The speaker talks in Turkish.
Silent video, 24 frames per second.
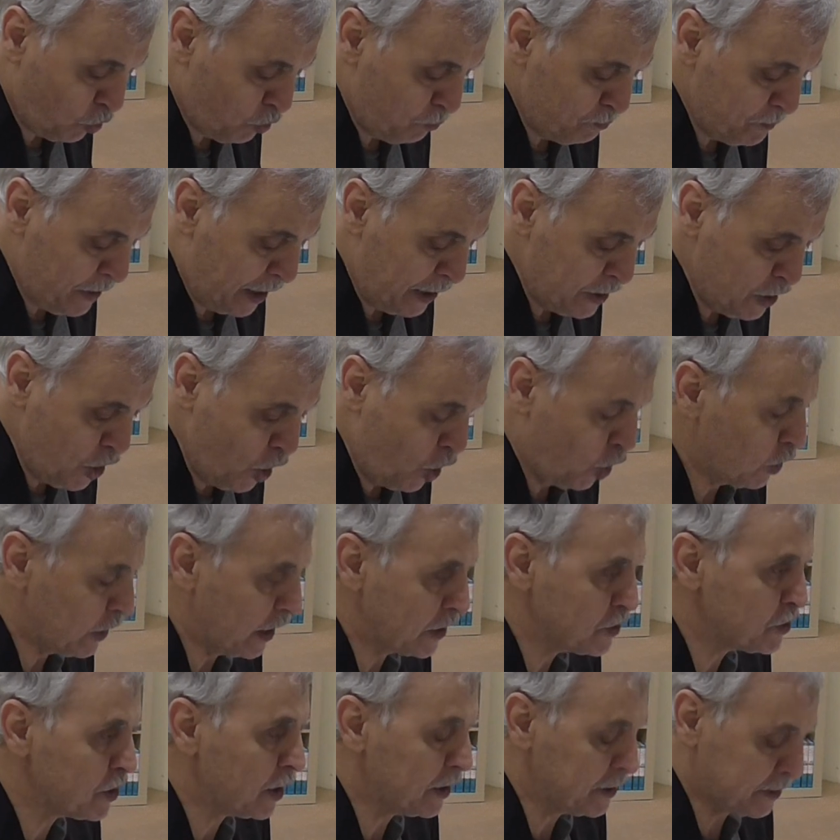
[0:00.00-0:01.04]
durumda ne
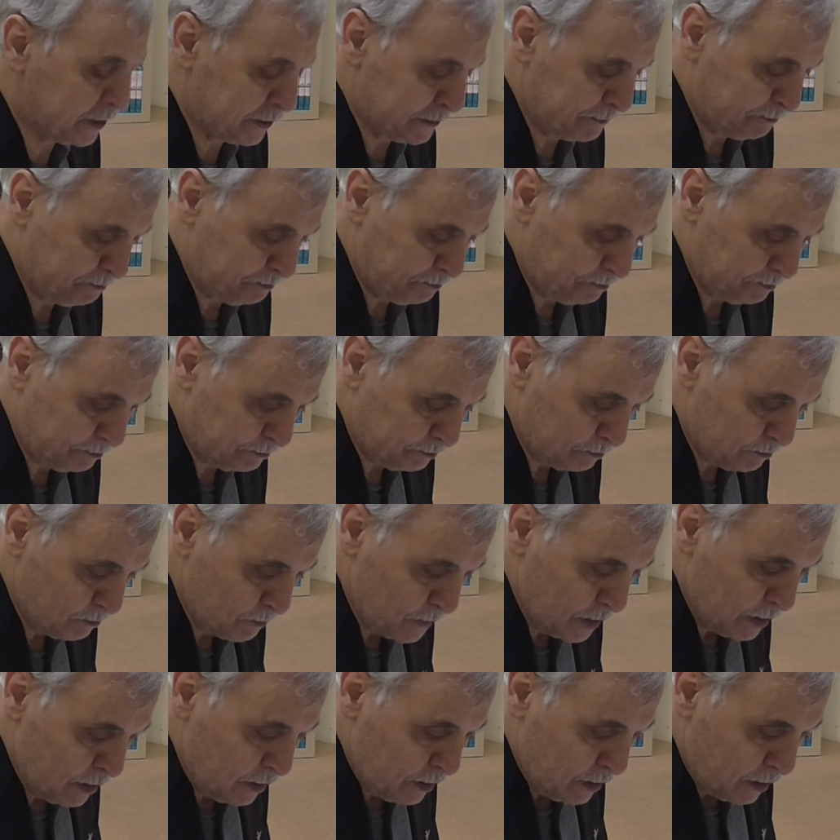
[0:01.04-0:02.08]
olacak?
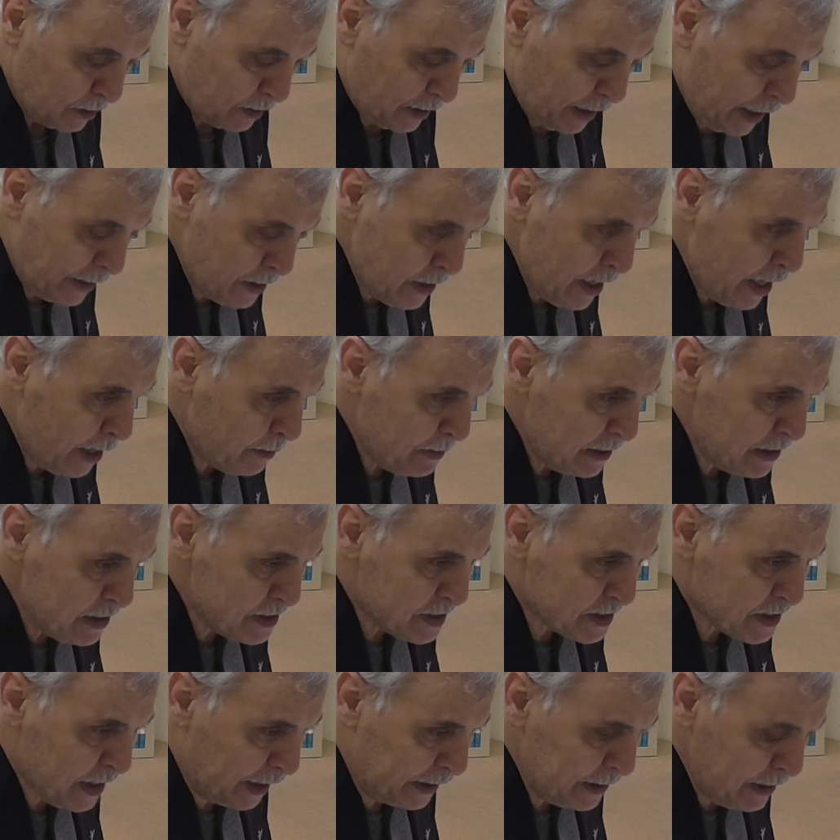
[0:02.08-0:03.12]
An
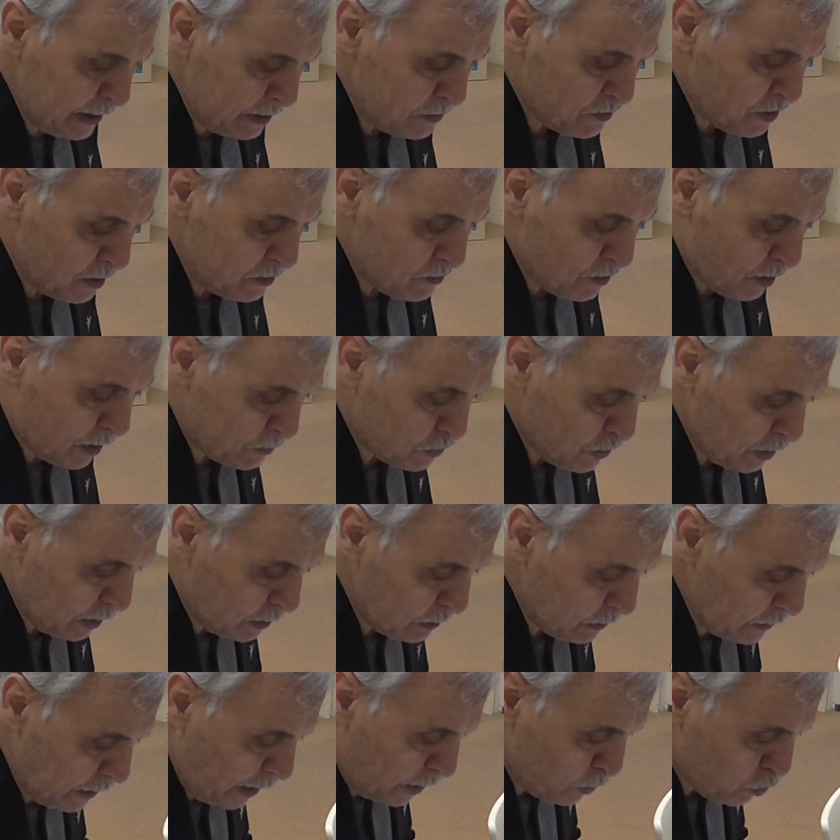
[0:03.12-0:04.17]
Ebi Said'in
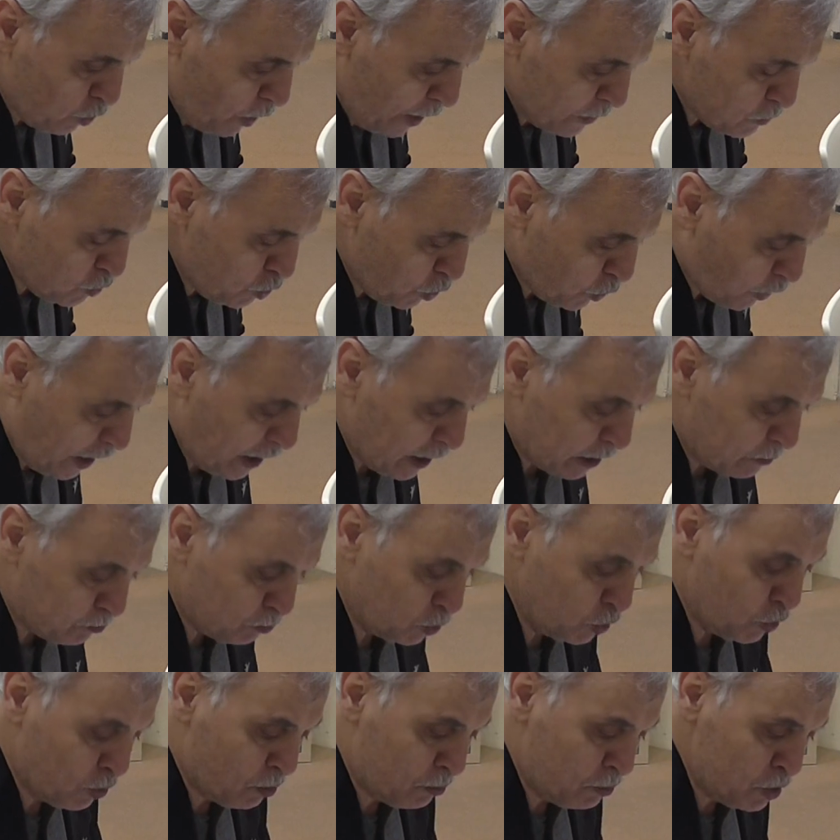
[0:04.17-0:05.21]
radıyallahu anhu
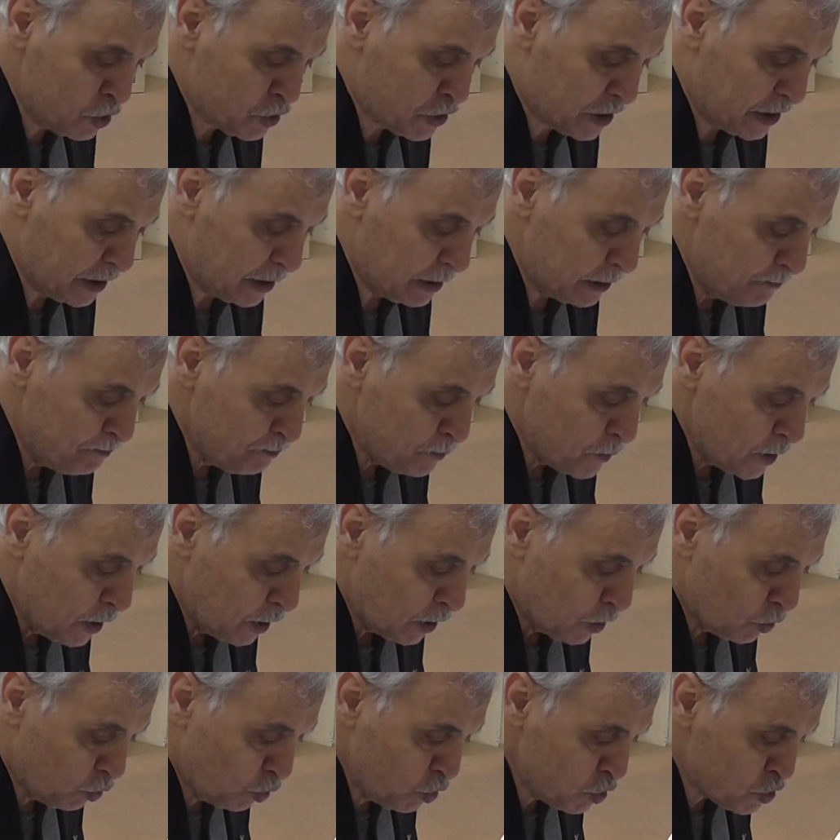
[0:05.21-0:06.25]
kal. Buyurmuş ki
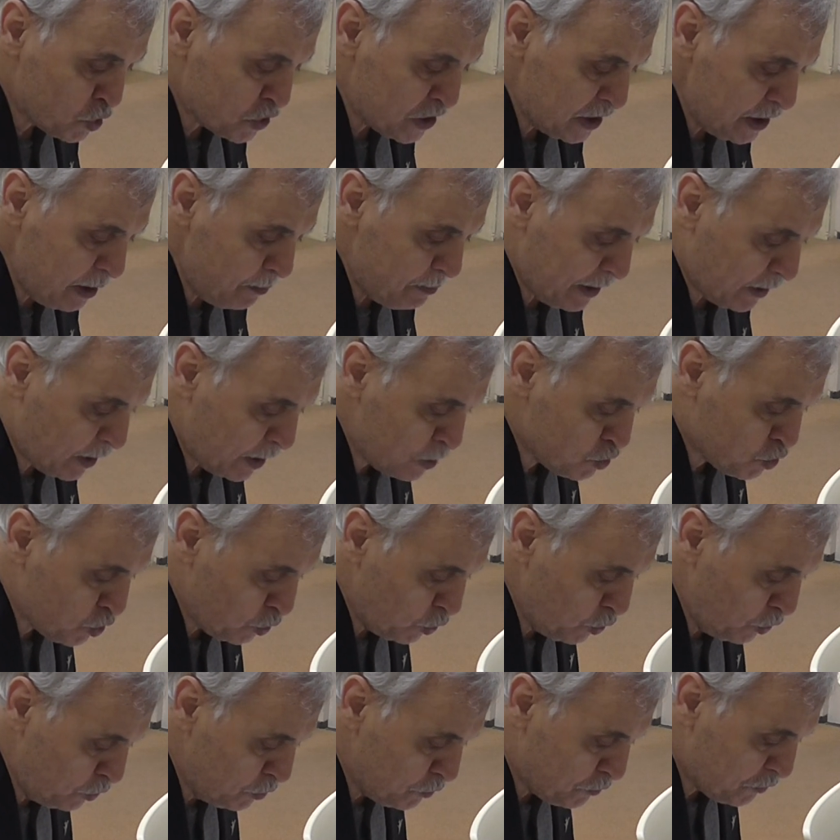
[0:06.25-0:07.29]
usibe
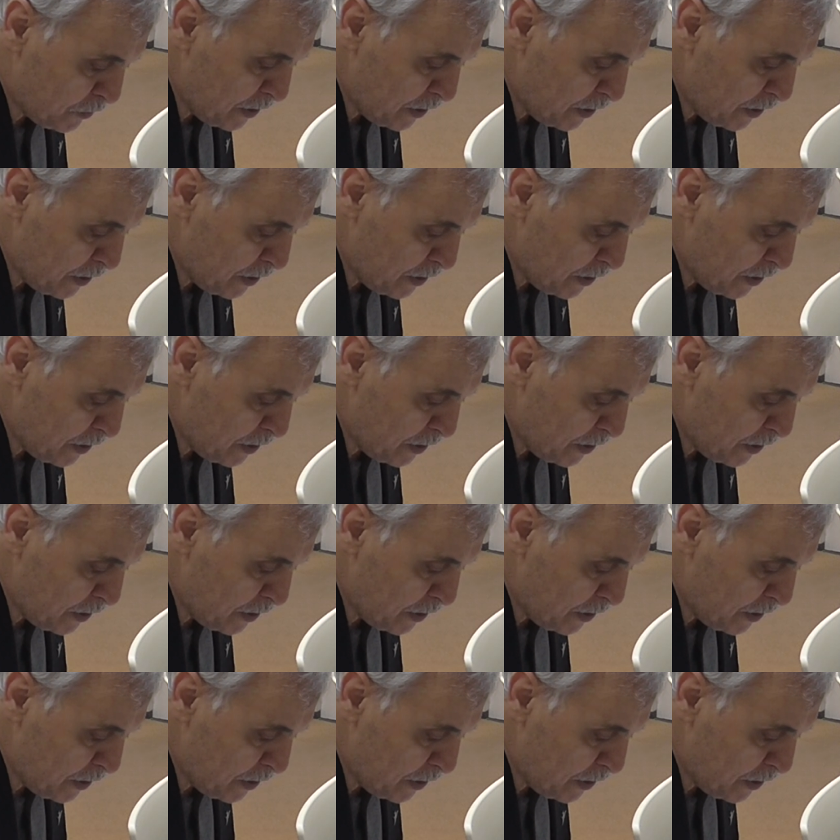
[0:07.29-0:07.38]
raculun